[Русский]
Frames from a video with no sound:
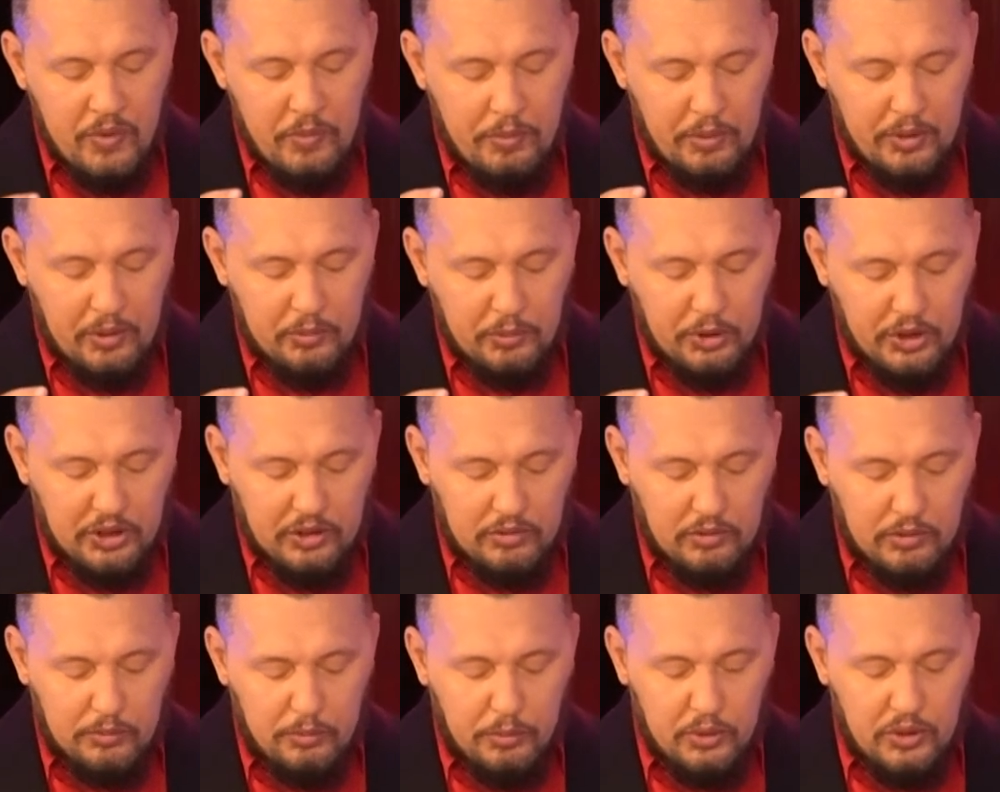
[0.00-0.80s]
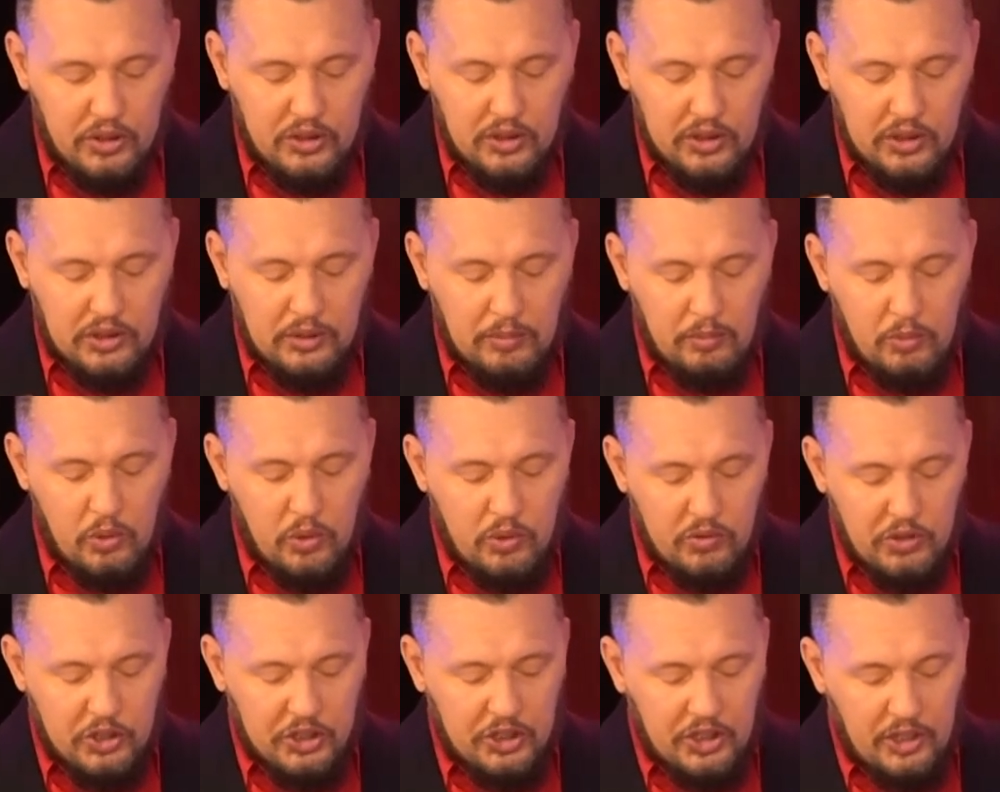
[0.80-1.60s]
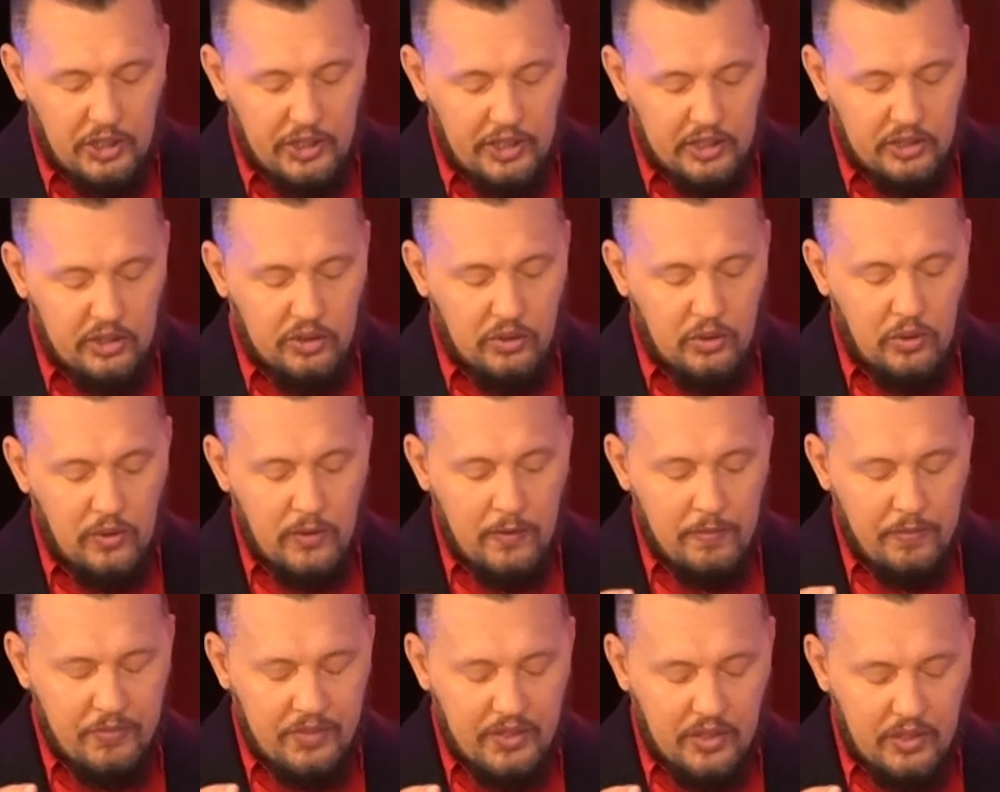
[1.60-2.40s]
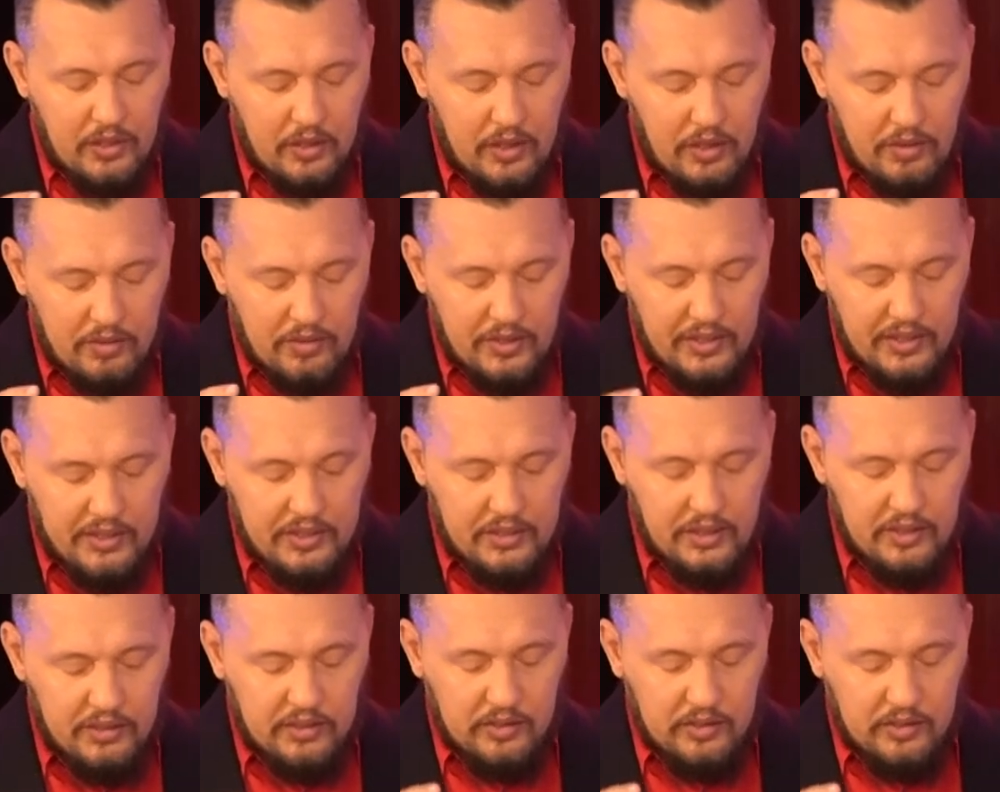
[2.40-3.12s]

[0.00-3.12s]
потому что вы будете землей вожделенную, говорит